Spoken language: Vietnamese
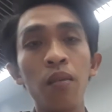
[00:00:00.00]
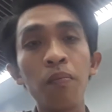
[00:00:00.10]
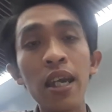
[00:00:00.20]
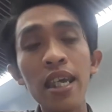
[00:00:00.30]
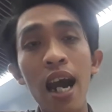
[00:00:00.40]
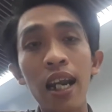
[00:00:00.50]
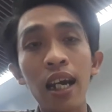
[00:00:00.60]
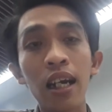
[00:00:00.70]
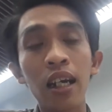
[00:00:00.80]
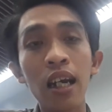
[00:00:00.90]
bây giờ
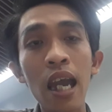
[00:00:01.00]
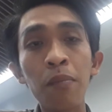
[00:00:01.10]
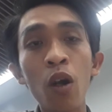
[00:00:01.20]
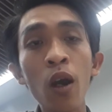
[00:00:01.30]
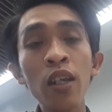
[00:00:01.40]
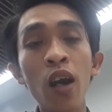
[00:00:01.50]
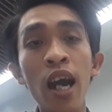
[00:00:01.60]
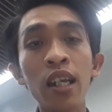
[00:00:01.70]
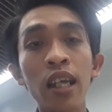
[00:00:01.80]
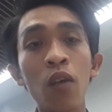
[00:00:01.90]
là em nói cho
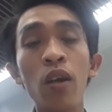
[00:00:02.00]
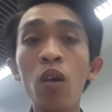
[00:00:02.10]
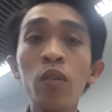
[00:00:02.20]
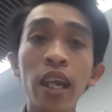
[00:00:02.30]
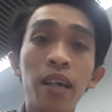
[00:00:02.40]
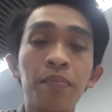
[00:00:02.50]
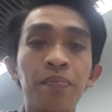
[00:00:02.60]
anh kiệt qua đốc nghe